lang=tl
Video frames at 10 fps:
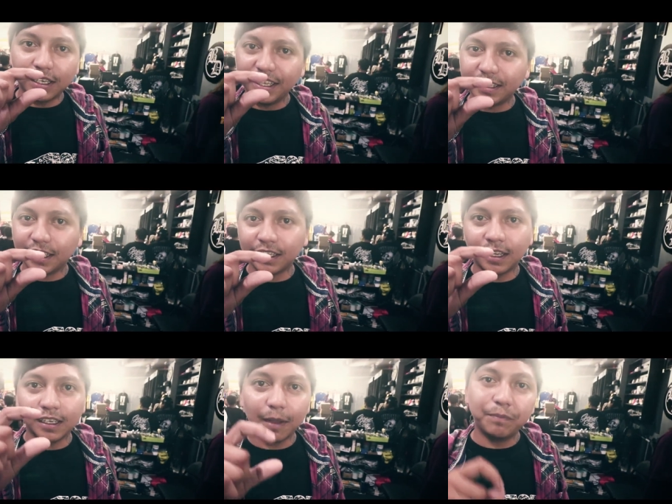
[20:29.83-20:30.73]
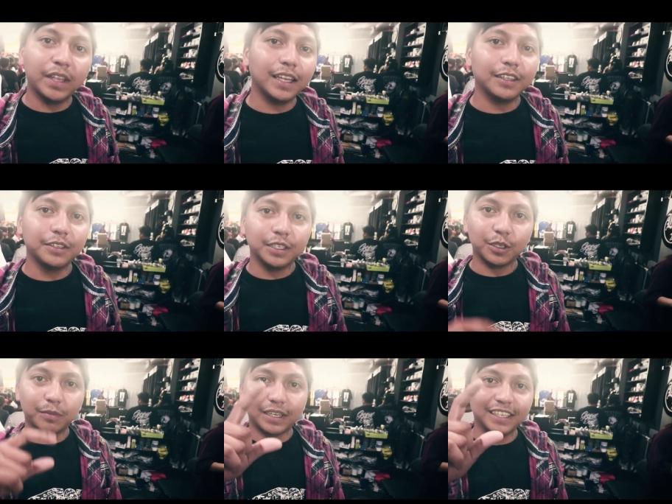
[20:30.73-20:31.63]
liit lang ng gap nila dun
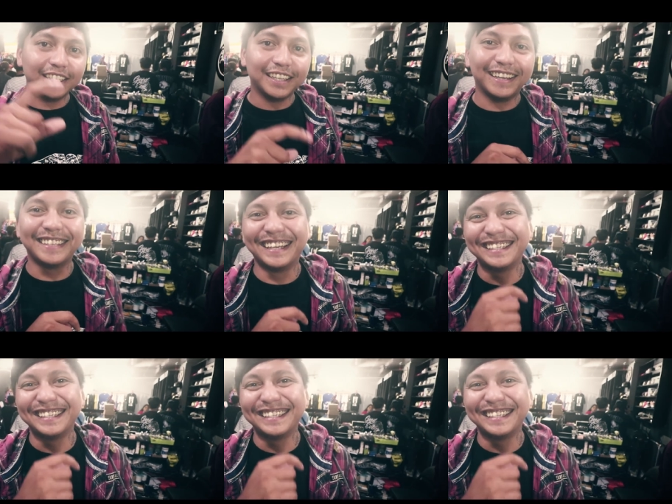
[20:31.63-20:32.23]
eh. Sobrang liit lang.